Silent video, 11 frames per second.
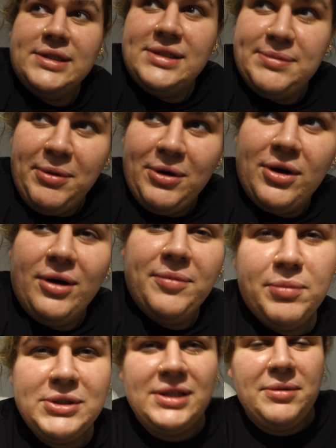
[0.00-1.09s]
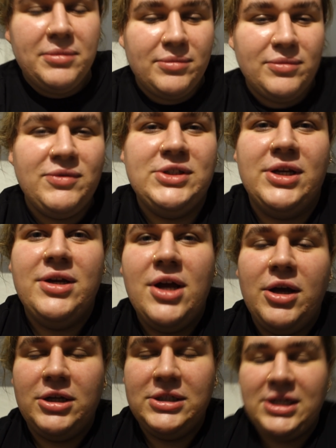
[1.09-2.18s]
spoko. Poza tym, wiecie,
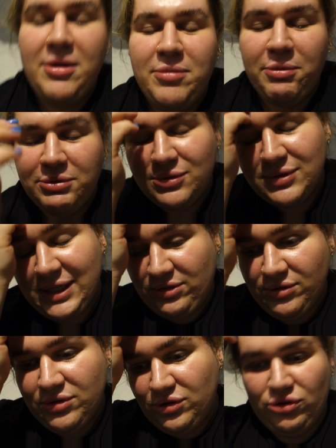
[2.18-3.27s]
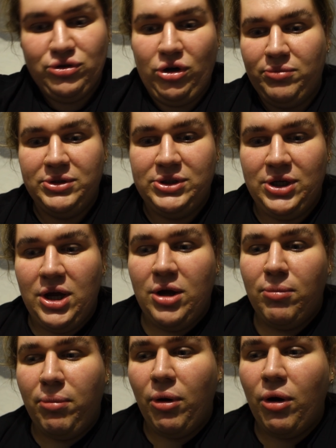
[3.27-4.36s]
chciałem po prostu zacząć coś robić,
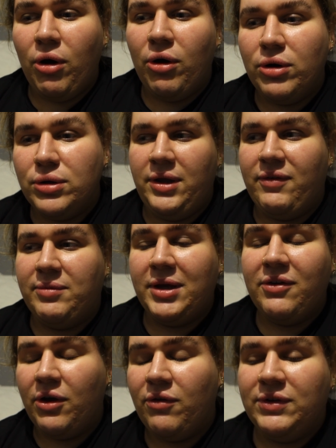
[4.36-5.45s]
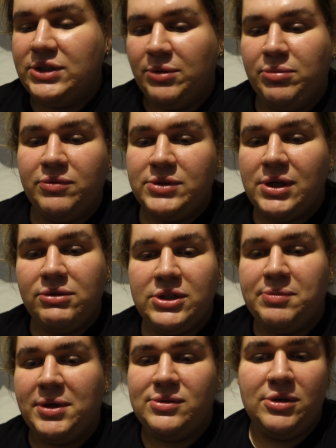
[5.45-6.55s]
bo nie wiem, tak jak wiecie, bo cały czas
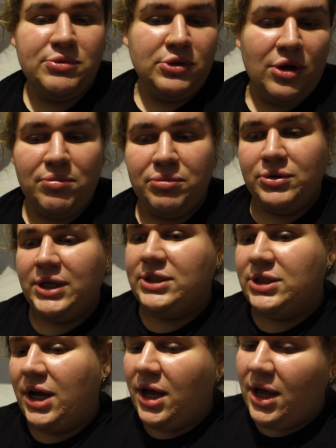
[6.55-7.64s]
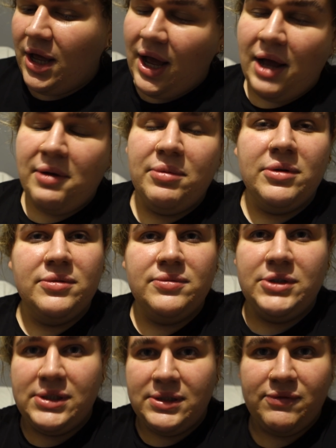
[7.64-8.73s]
pracuję przy komputerze albo
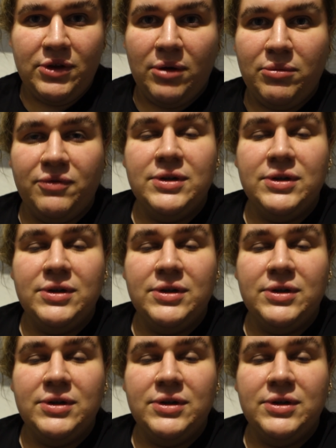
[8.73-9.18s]
siedzę w domu,